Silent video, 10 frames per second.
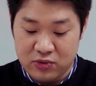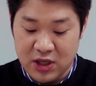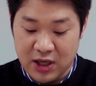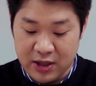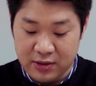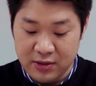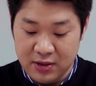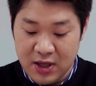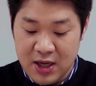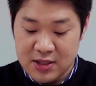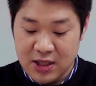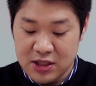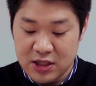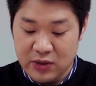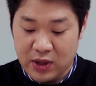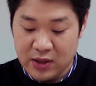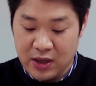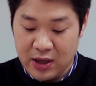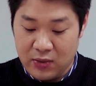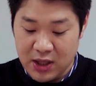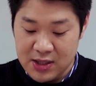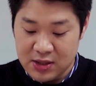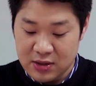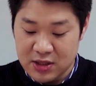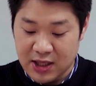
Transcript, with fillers: 분리하여 사실관계 확인서를